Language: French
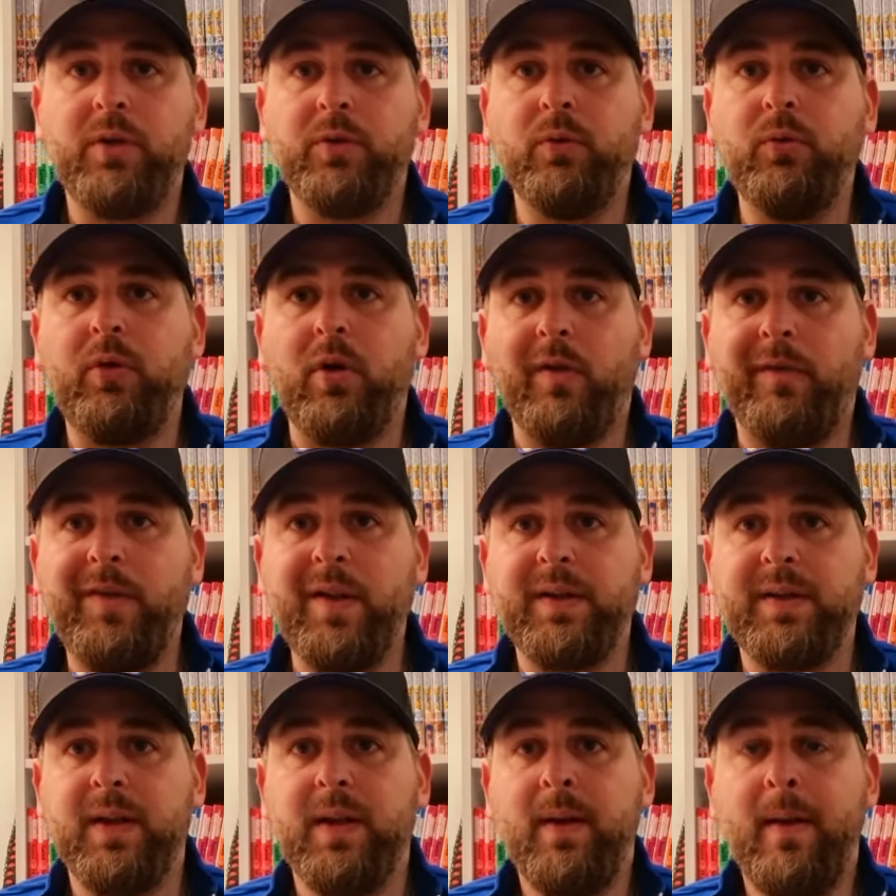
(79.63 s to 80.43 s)
Donc, en
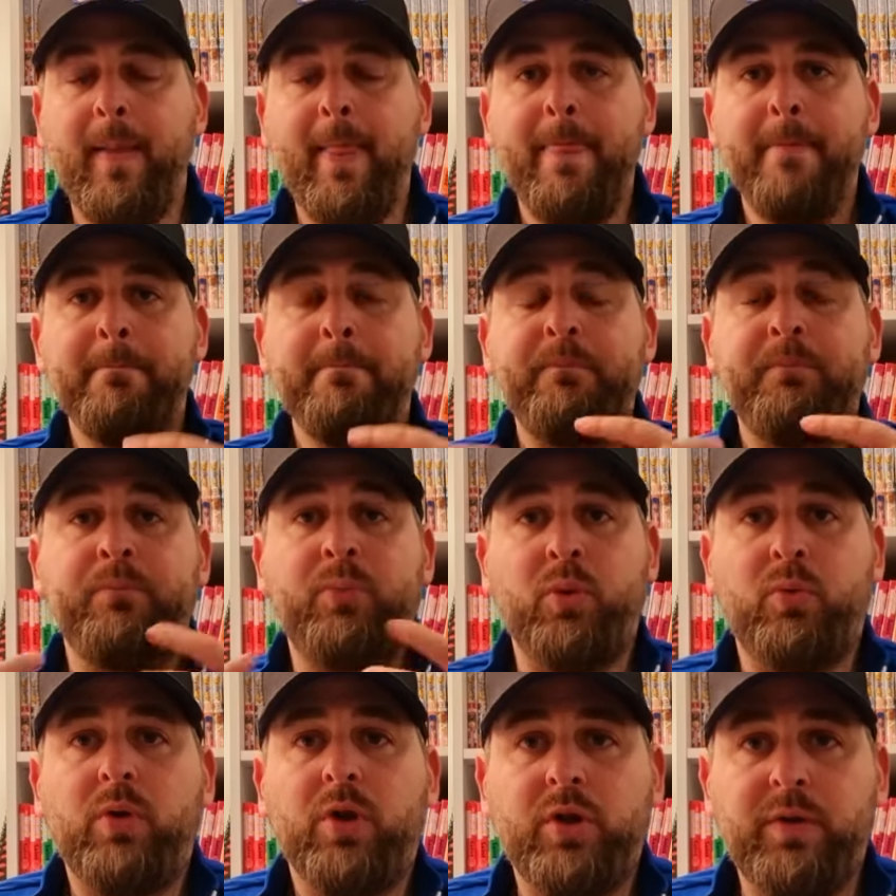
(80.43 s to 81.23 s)
fait,
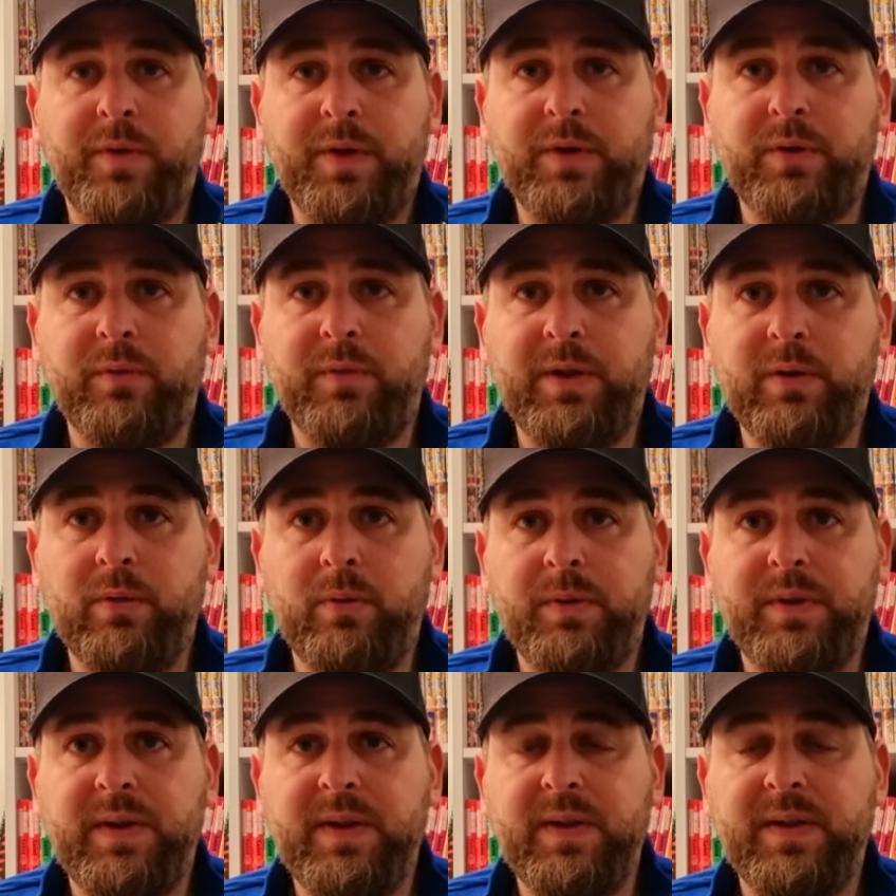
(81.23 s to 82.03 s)
pourquoi je fais cette vidéo
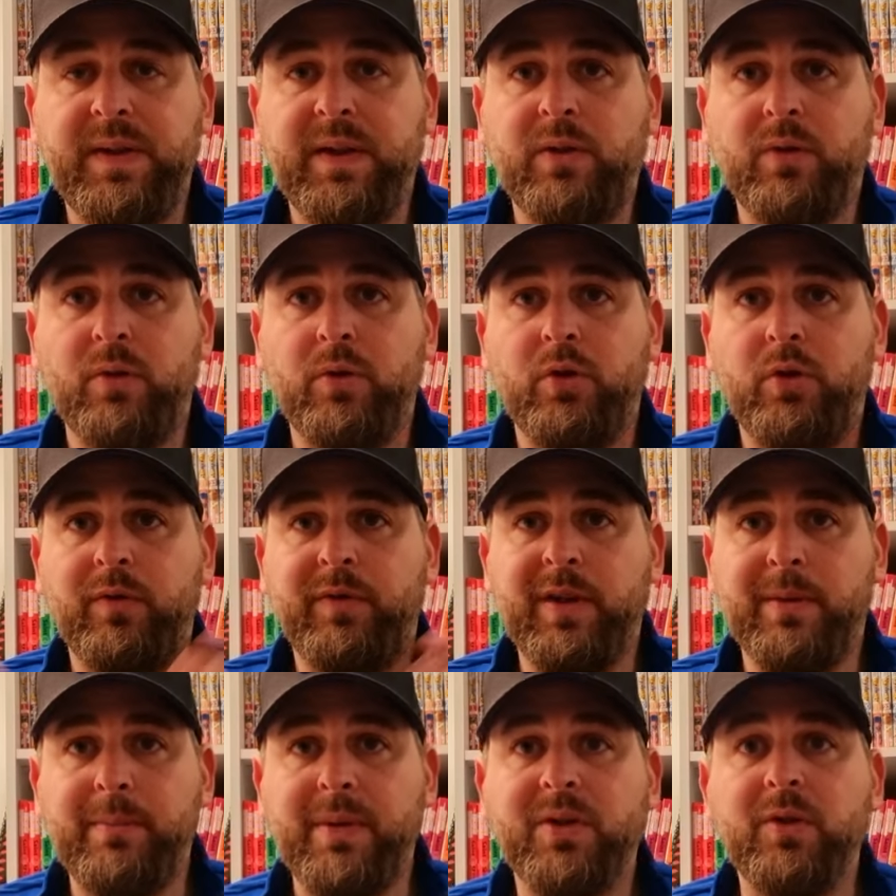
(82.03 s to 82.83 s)
aussi, c'est que je
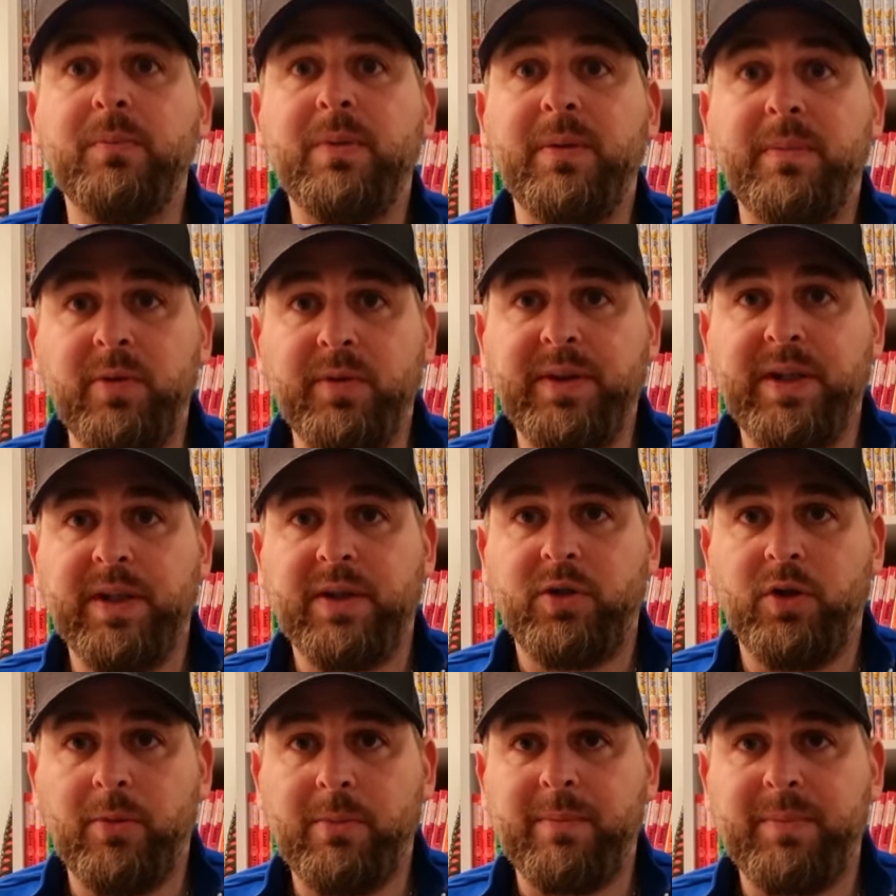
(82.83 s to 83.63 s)
viens de mettre une
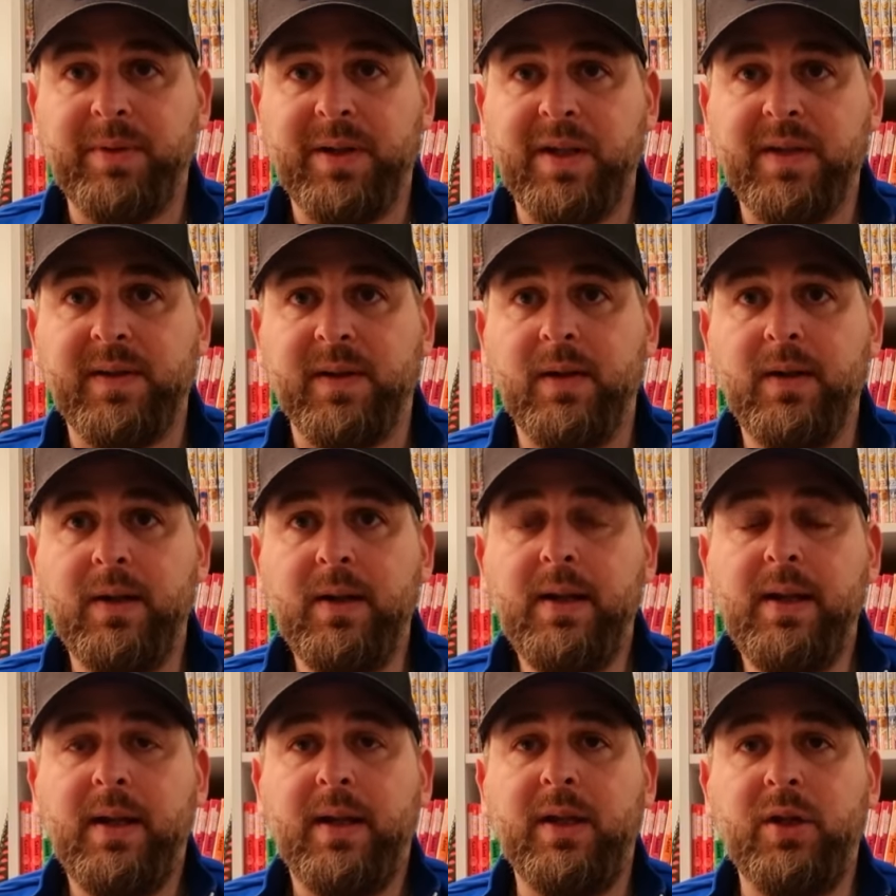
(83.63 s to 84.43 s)
bibliothèque dans ma pièce
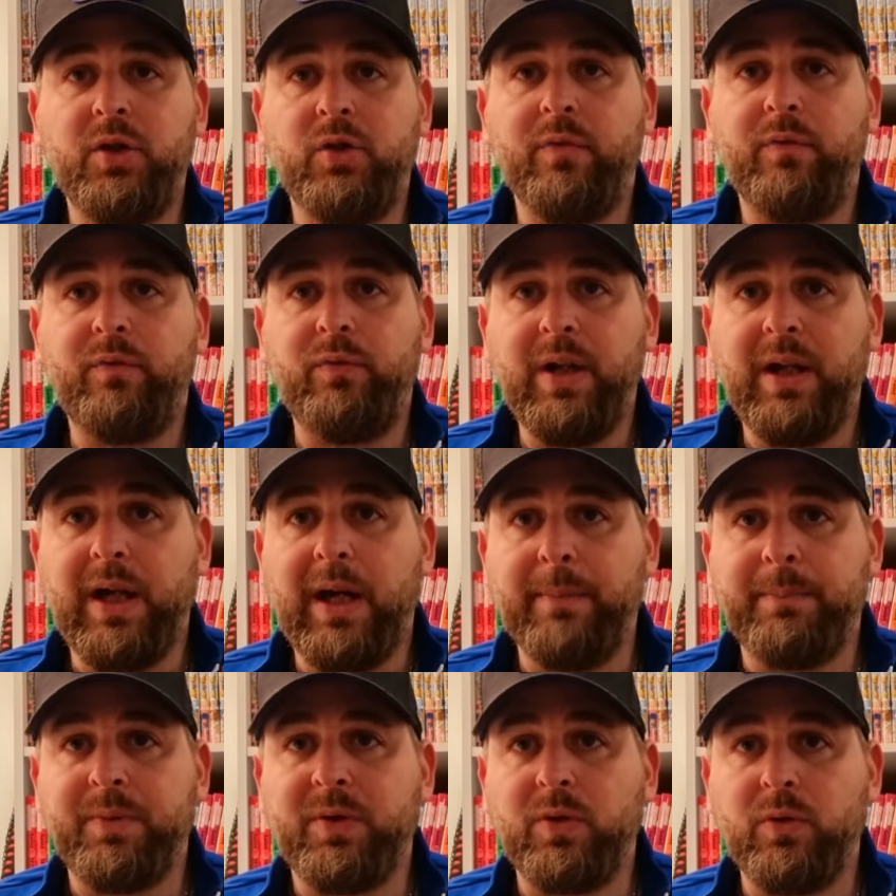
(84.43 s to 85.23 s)
et je voulais
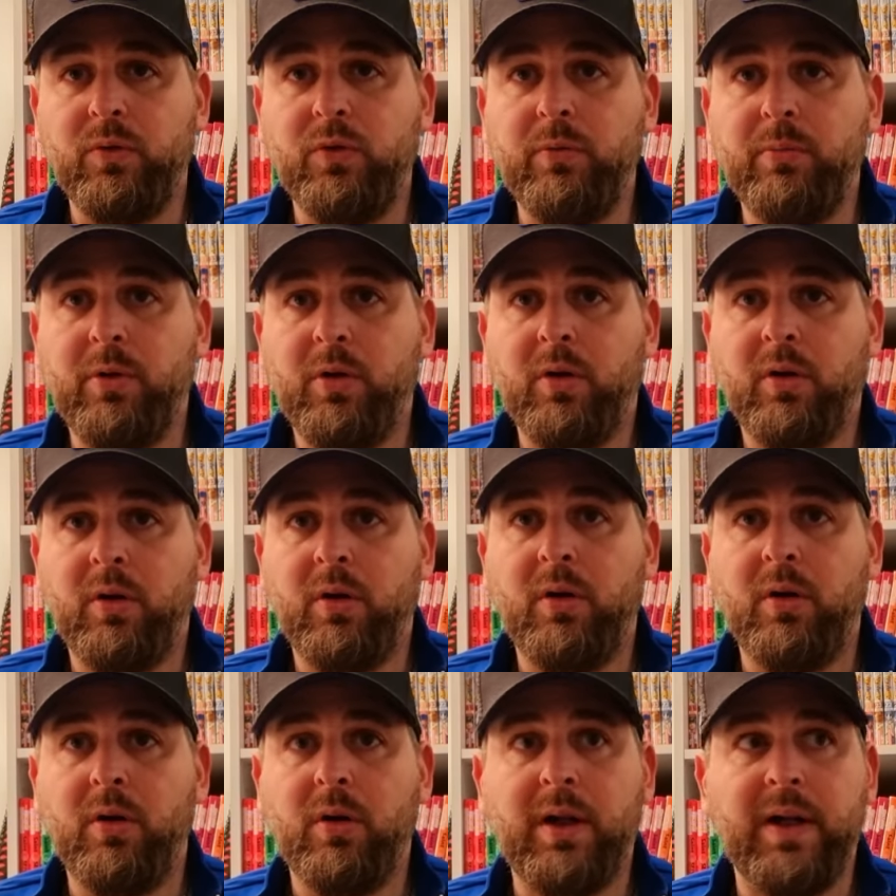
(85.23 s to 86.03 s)
absolument
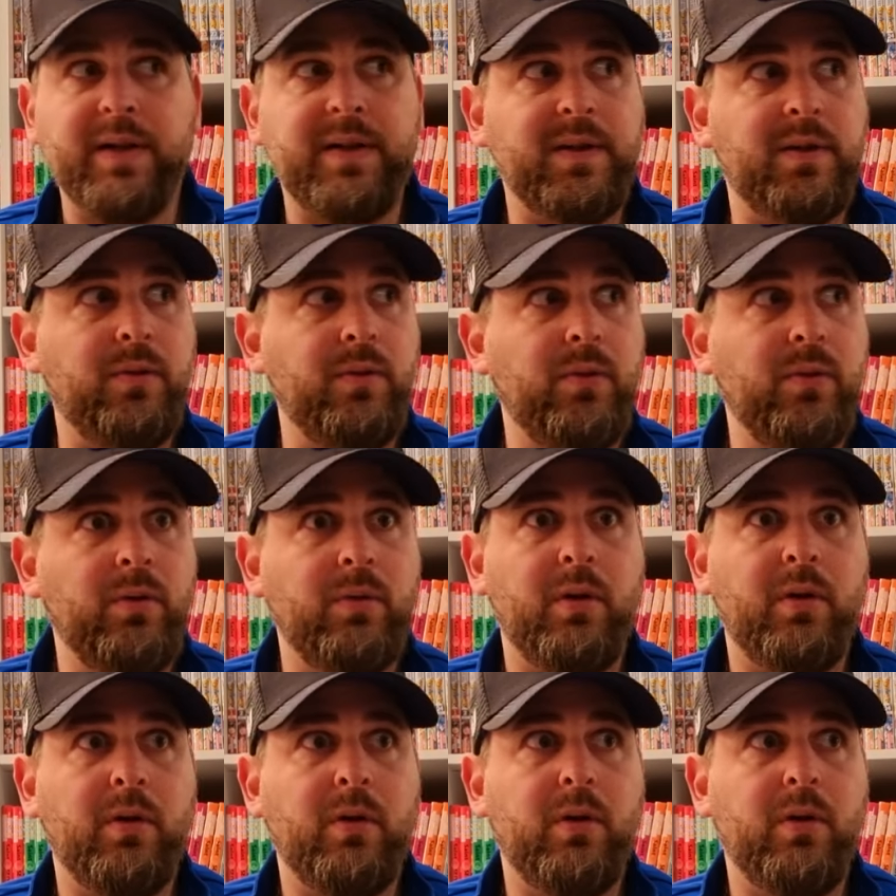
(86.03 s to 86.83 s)
euh, à ce que
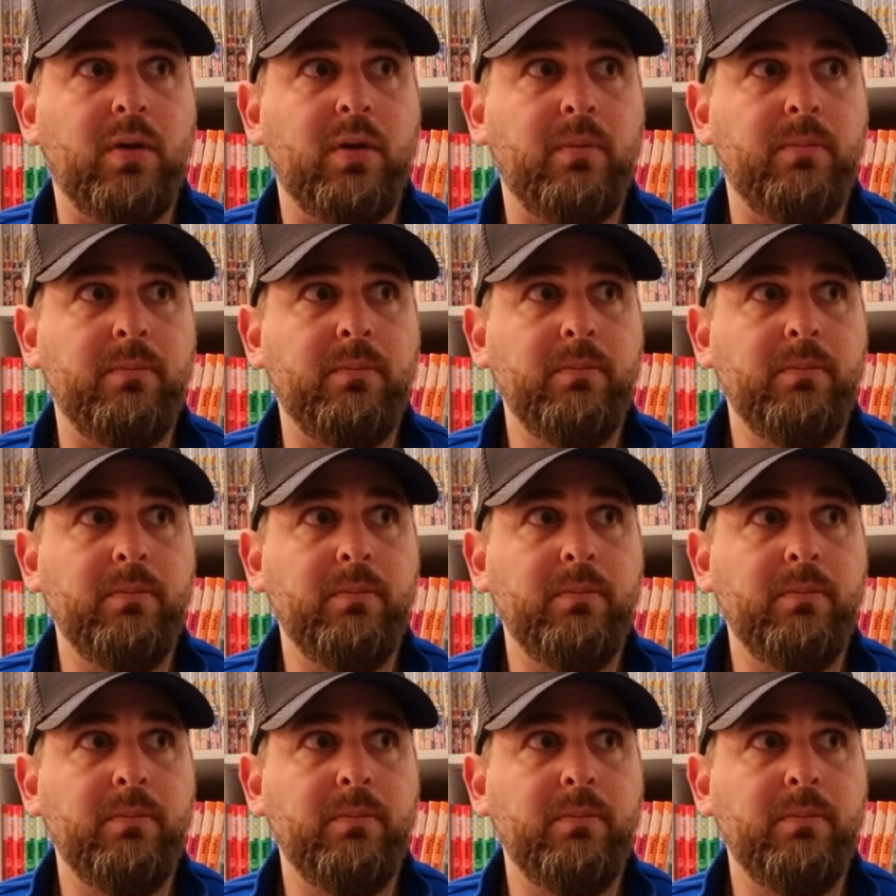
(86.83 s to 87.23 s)
euh,